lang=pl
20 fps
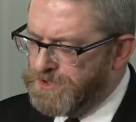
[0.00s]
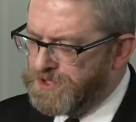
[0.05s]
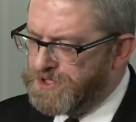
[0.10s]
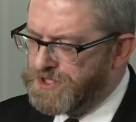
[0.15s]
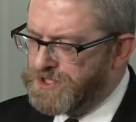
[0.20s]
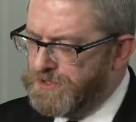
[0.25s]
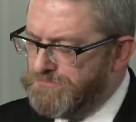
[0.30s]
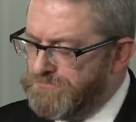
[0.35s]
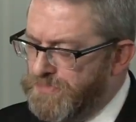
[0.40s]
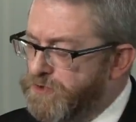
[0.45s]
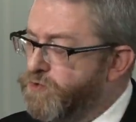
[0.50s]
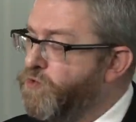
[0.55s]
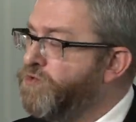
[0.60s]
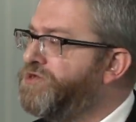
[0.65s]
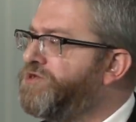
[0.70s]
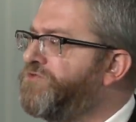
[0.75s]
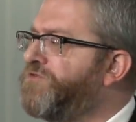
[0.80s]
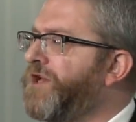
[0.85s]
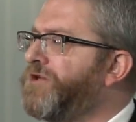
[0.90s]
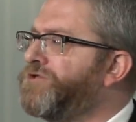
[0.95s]
żeby
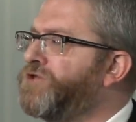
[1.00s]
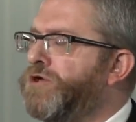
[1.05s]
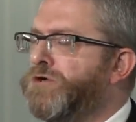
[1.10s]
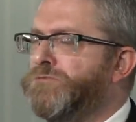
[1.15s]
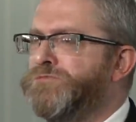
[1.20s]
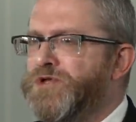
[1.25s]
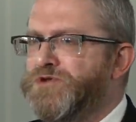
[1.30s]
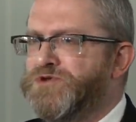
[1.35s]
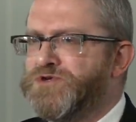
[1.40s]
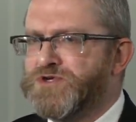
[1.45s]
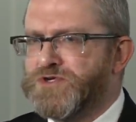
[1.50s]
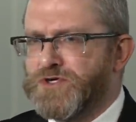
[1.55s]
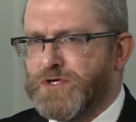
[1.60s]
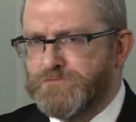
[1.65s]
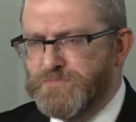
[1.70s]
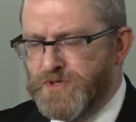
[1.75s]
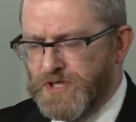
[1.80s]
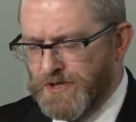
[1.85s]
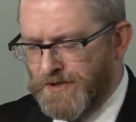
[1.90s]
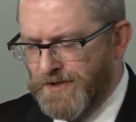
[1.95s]
uświadomić sobie,